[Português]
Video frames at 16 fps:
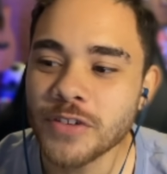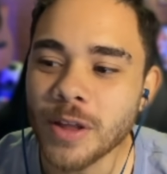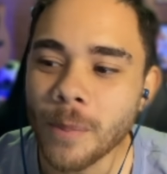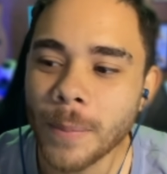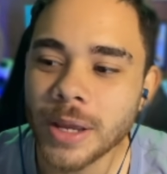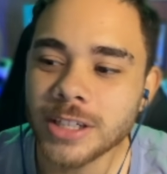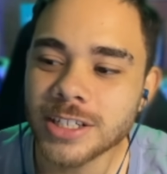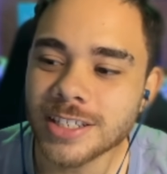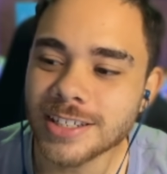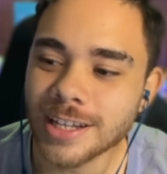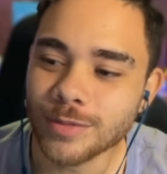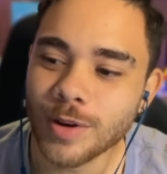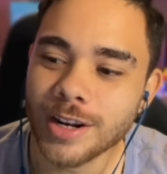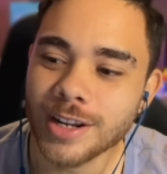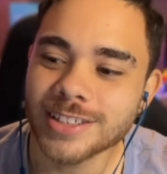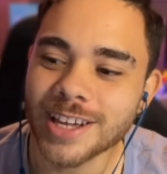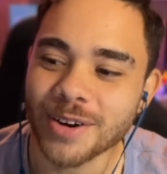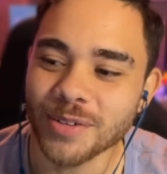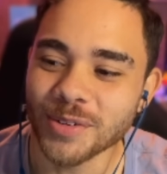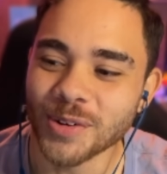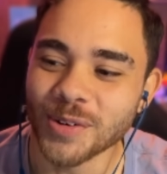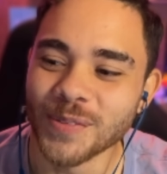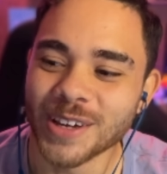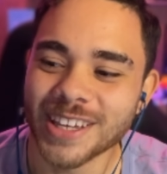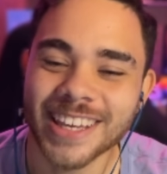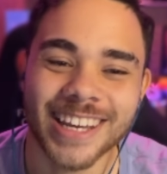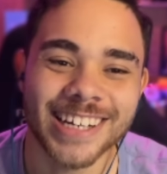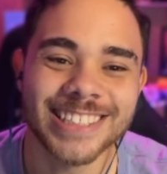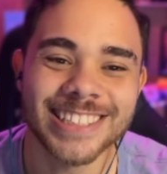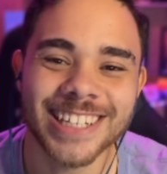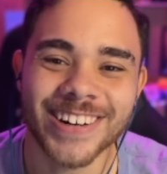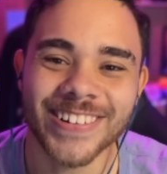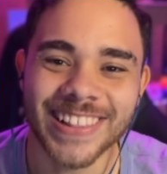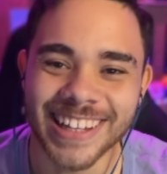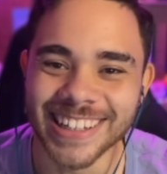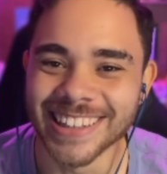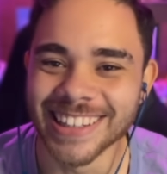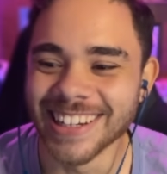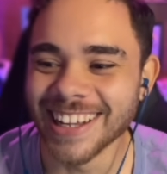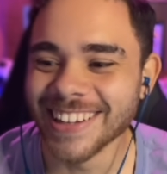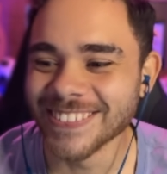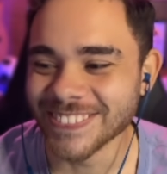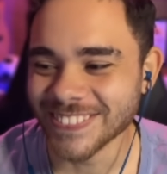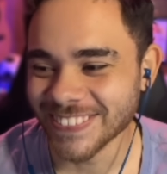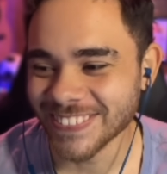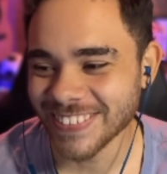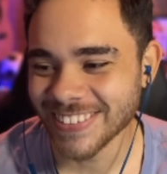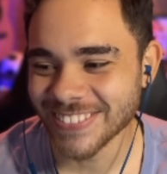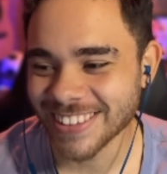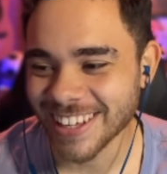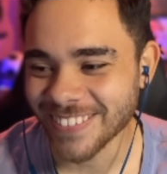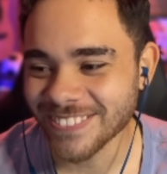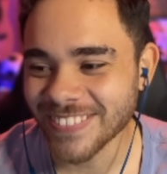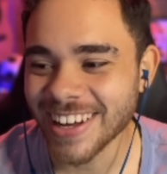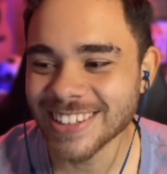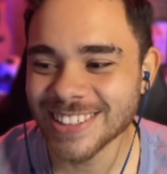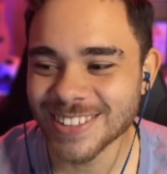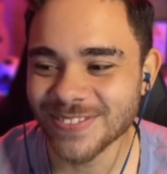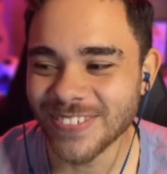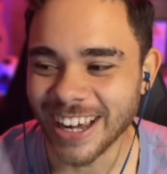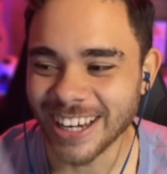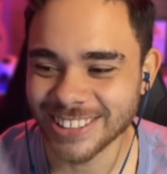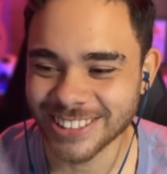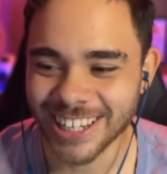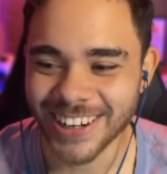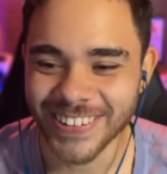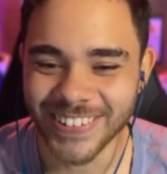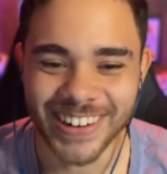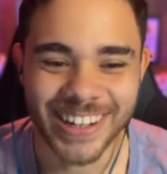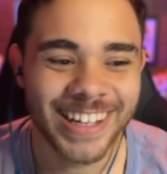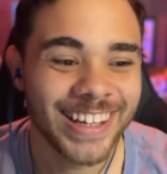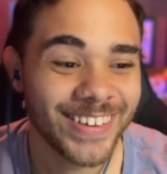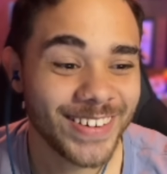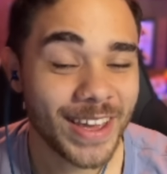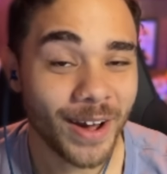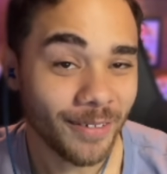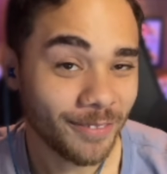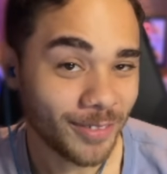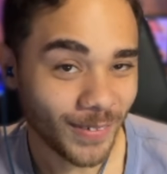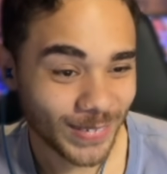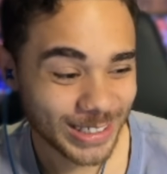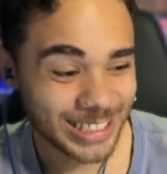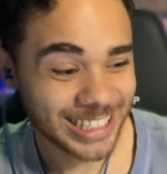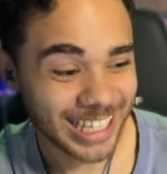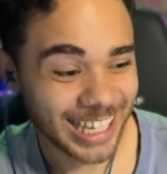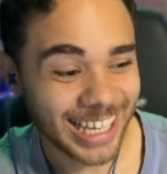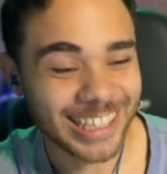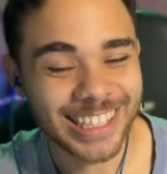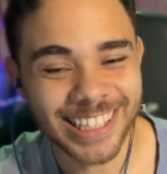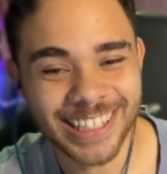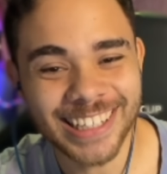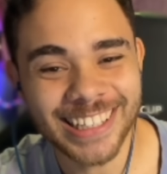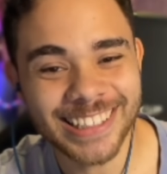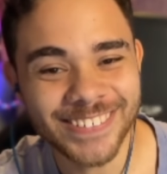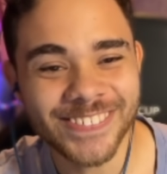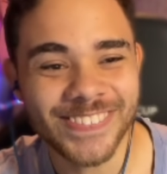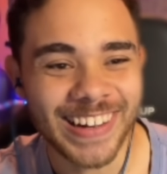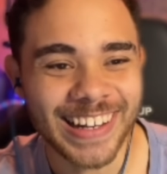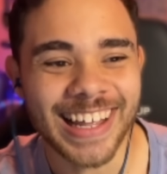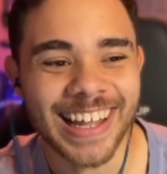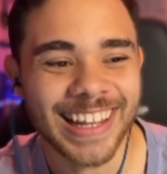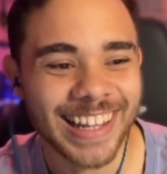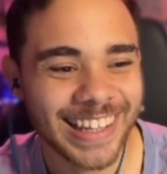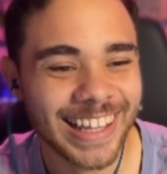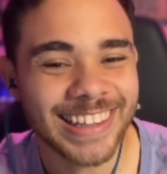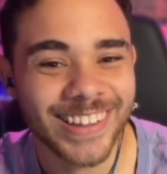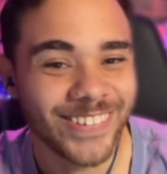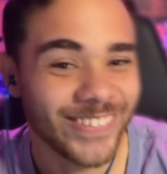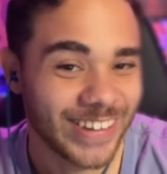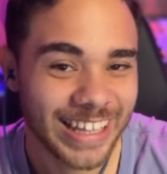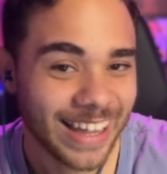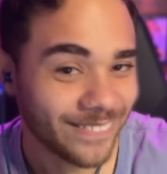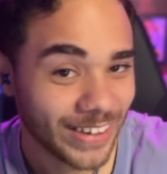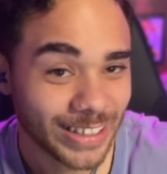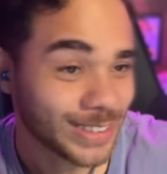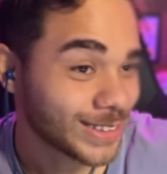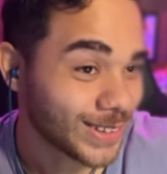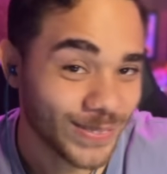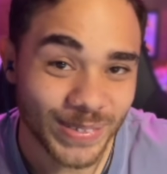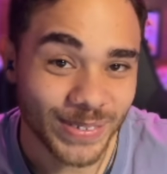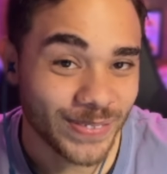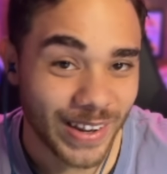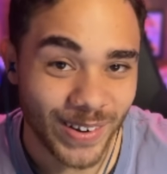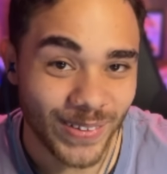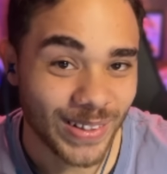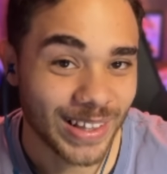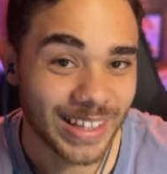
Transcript: finalmente eles atualizaram o nome aqui, que antes era Holanda, né? Não fui fez botar Países Baixos agora. Que é a forma certa de falar, na teoria. Na prática todo mundo fala